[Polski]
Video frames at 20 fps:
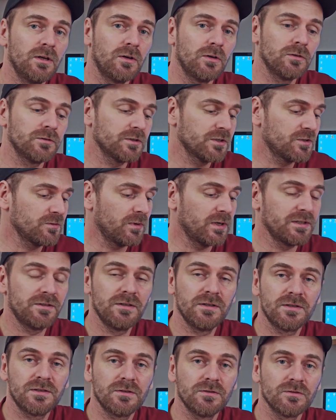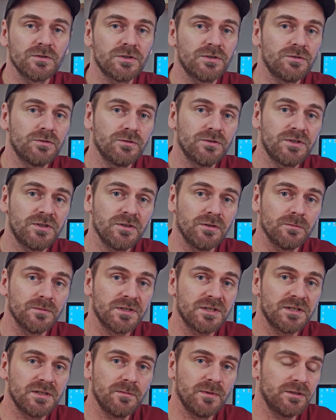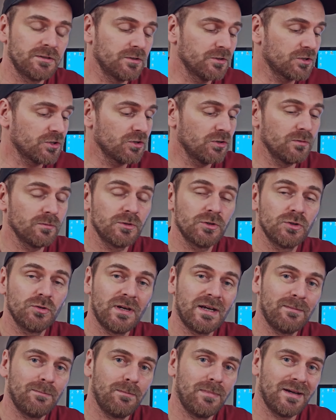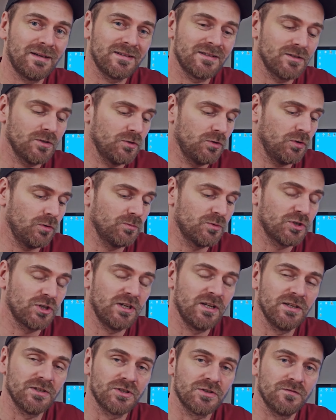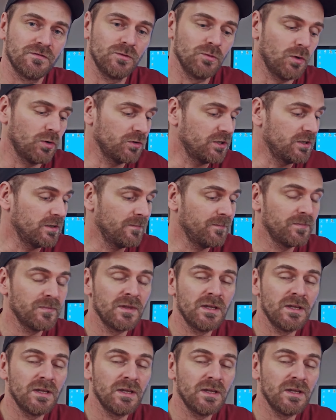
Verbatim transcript: Onyx White jest konstrukcją symetryczną, która bardzo dobrze leży w dłoni.